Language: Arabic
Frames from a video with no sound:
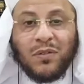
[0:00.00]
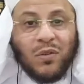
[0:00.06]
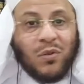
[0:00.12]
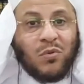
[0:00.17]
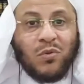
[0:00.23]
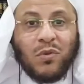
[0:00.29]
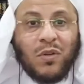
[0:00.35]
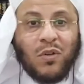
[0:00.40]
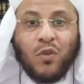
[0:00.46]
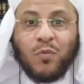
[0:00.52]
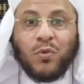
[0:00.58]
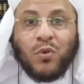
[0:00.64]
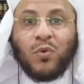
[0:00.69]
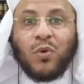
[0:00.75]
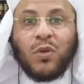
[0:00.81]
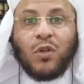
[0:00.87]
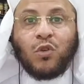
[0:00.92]
يقول له
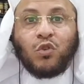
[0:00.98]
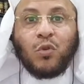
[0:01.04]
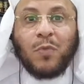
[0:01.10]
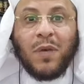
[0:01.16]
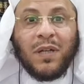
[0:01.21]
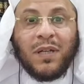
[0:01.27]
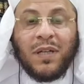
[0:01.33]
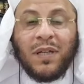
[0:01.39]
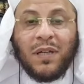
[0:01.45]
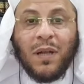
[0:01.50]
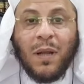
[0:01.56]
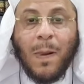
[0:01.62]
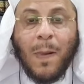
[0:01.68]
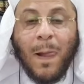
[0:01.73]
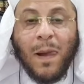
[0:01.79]
بكل طمأنينة